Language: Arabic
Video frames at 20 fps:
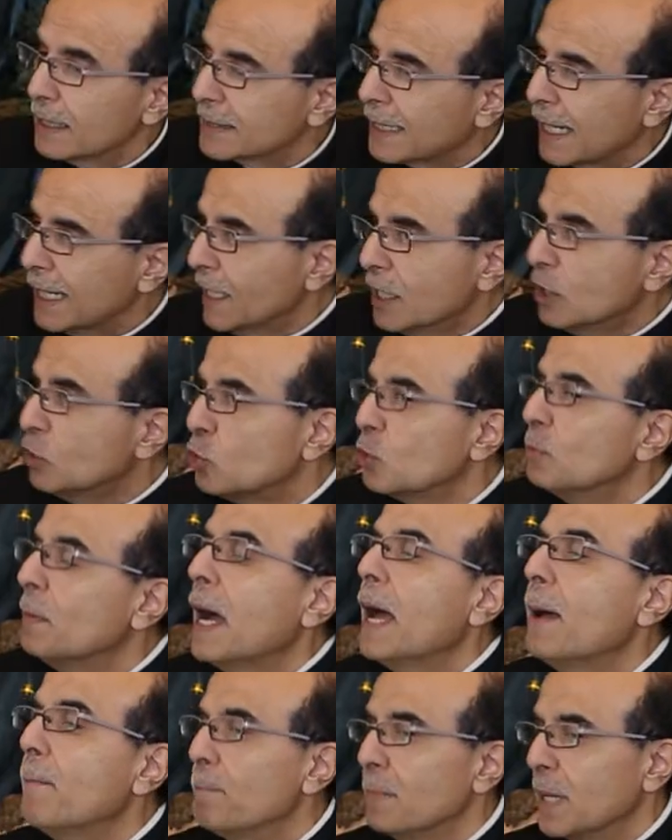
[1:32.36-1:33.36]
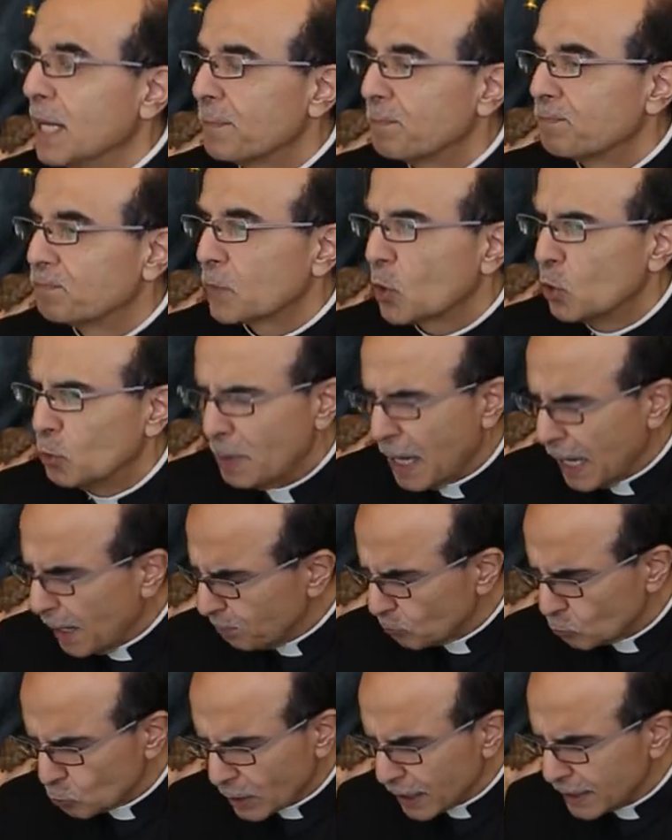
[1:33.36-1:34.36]
كان عنده مهمة
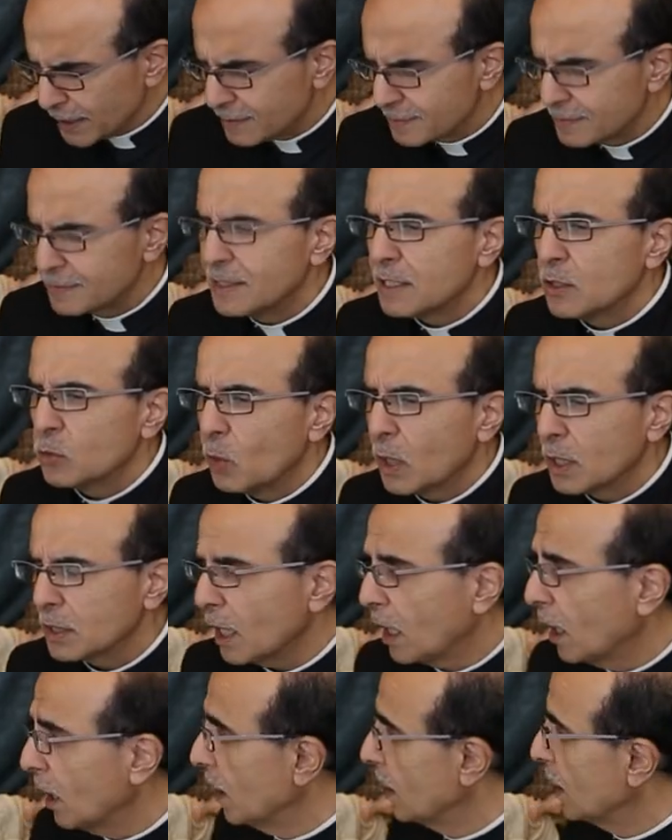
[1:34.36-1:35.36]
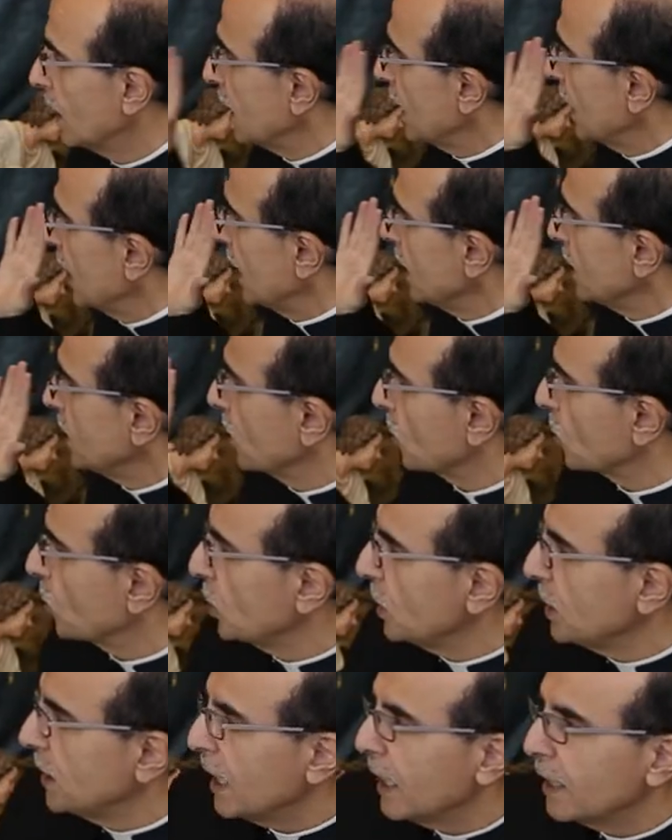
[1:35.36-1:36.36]
ومهمته كانت كتير واضحة هي
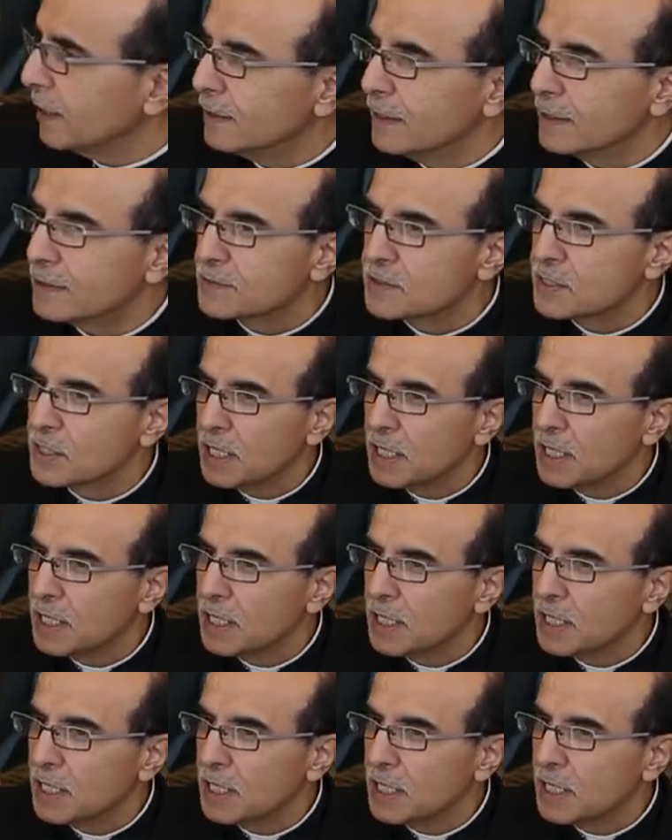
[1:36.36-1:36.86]
قيادة